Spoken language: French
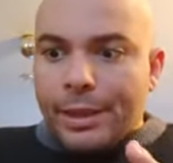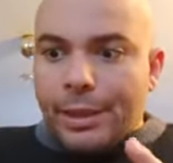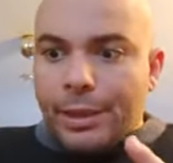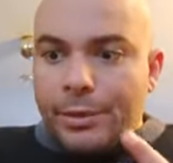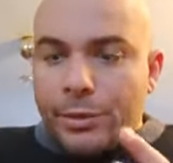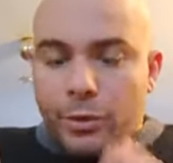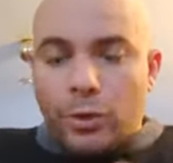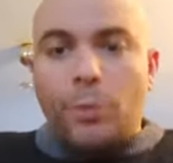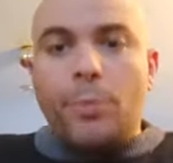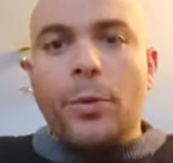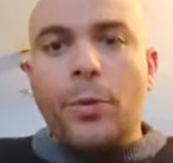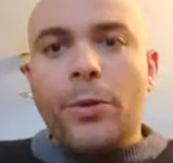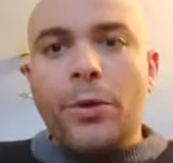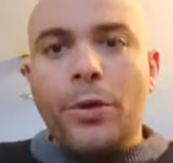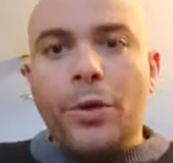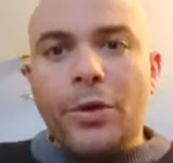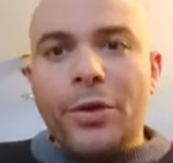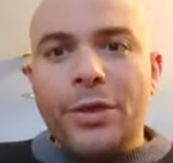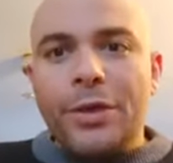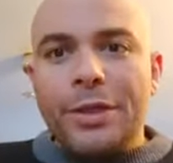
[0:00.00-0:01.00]

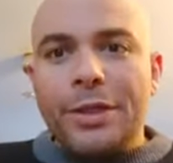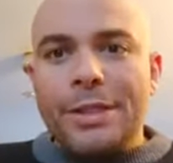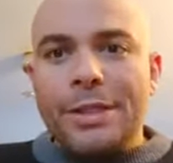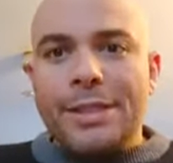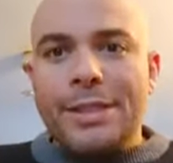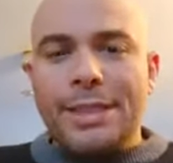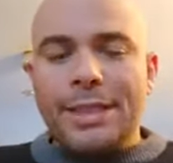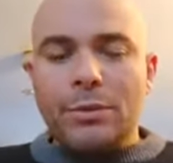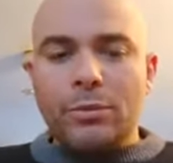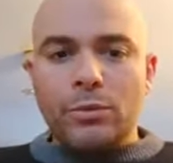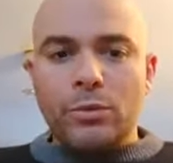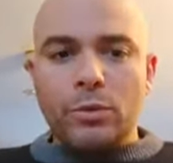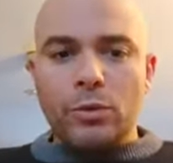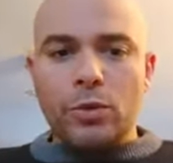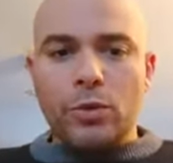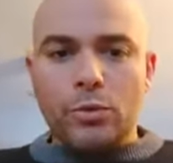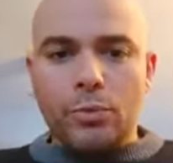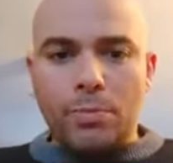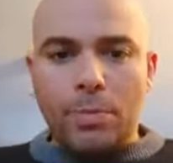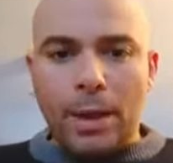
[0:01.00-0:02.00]
Cependant, si on
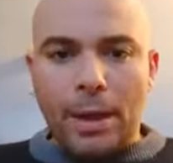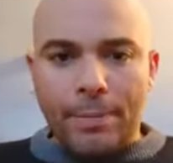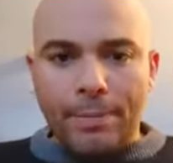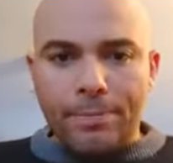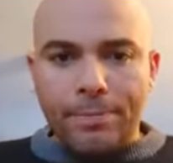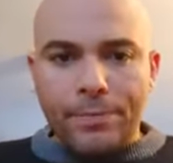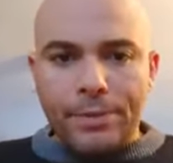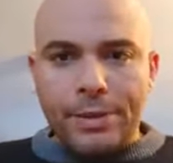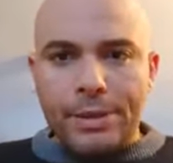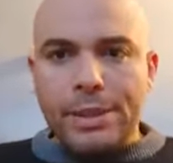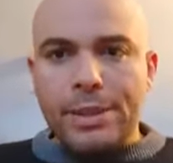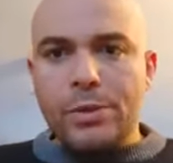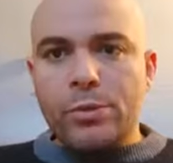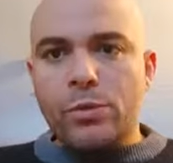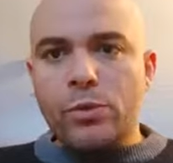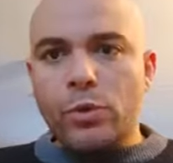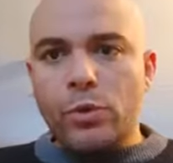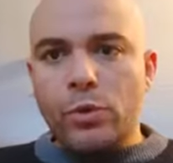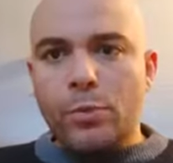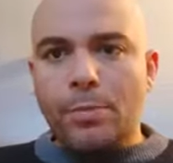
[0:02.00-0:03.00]
n'ose pas, si on
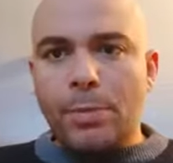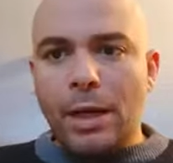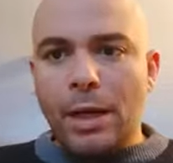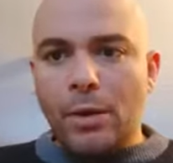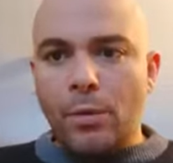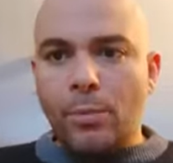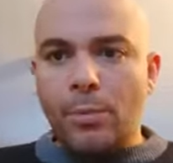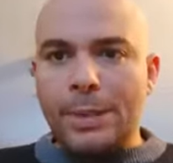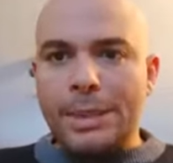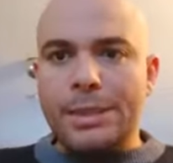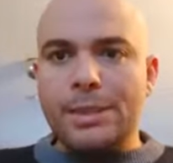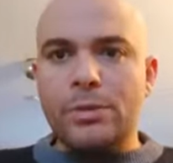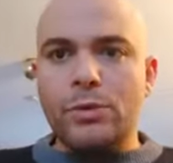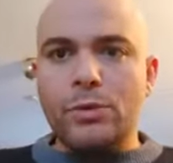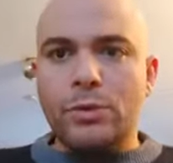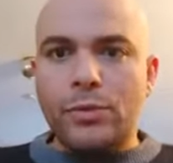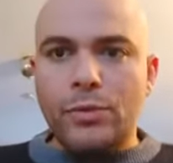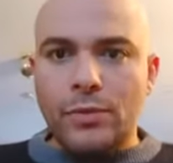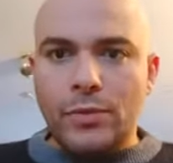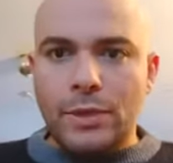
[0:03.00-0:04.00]
n'ose pas, on passe
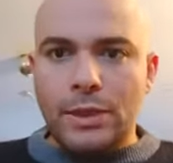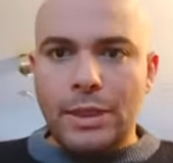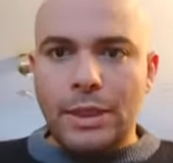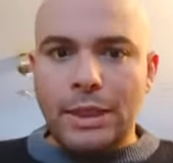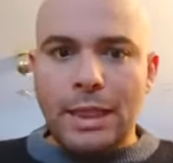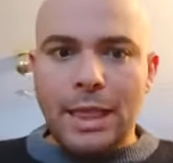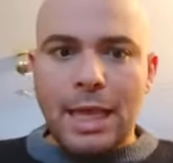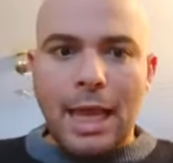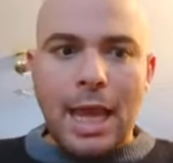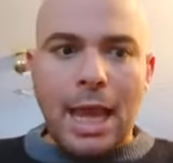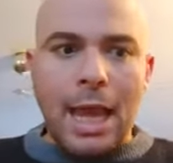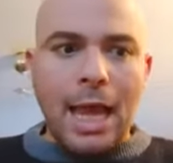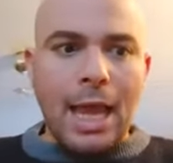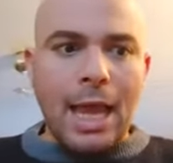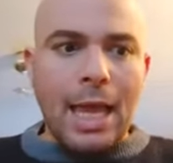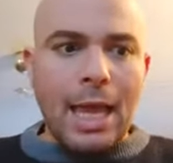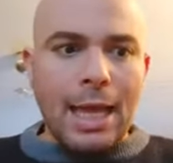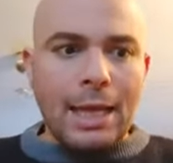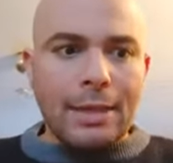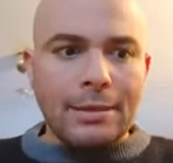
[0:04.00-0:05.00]
notre vie à
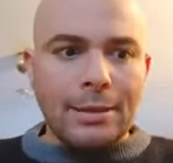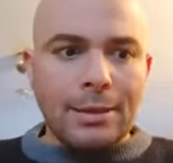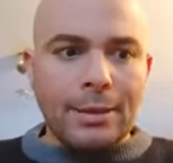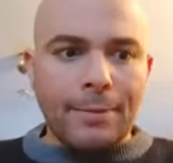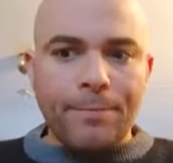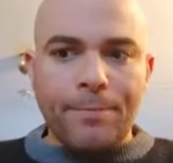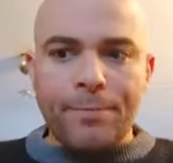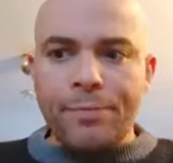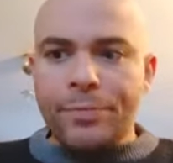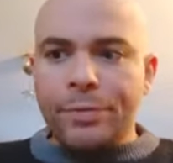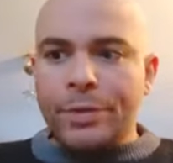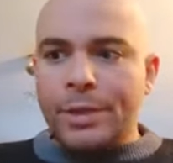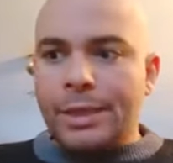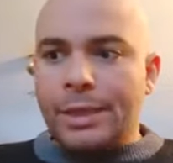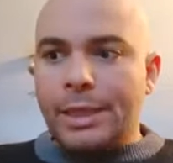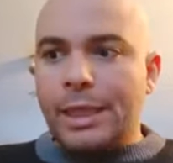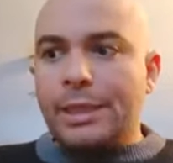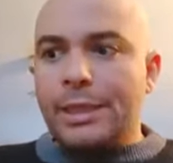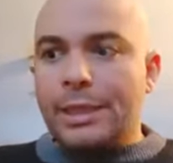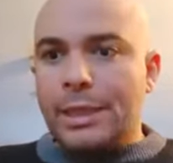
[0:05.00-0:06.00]
être
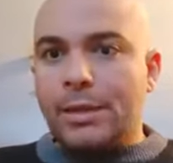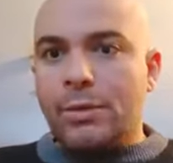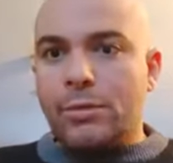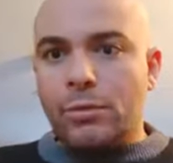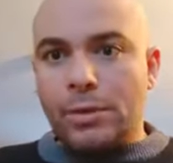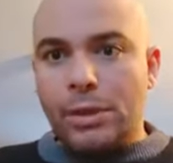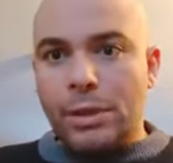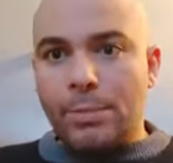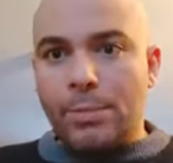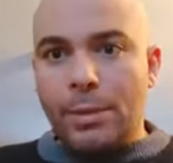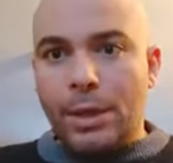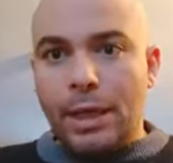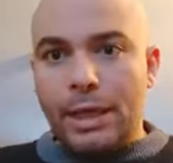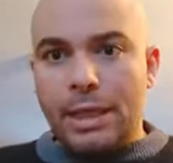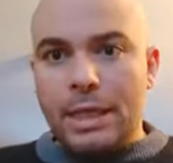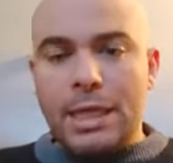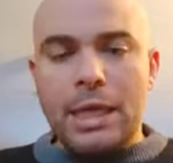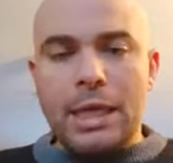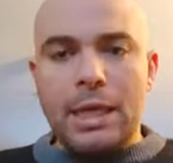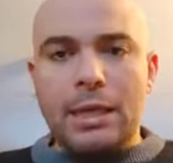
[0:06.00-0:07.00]
quelqu'un qu'on n'est pas
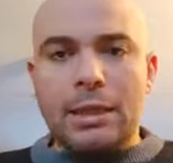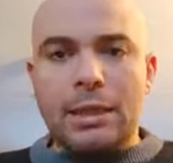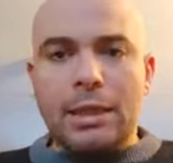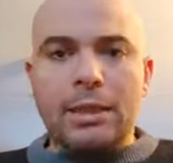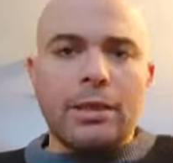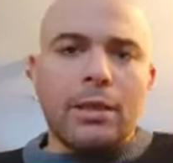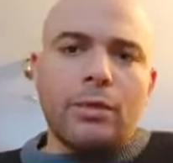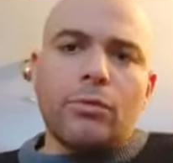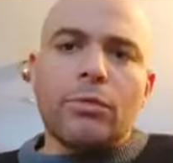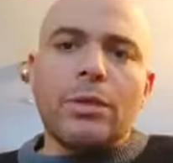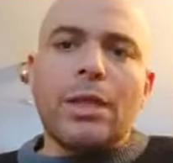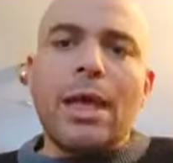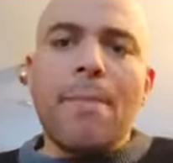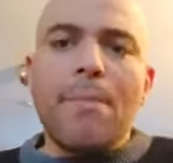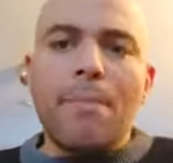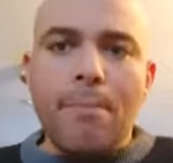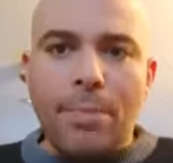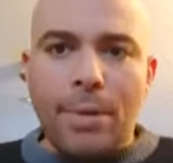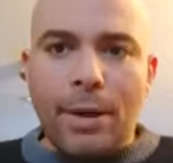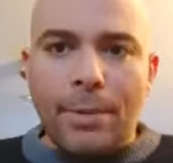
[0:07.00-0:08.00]
et quelqu'un qu'on
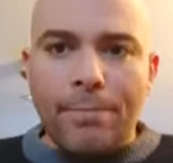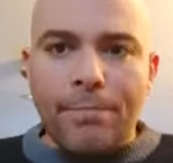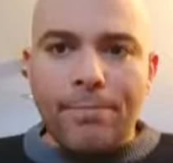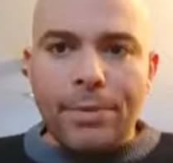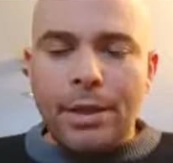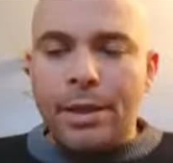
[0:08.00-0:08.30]
n'aime pas.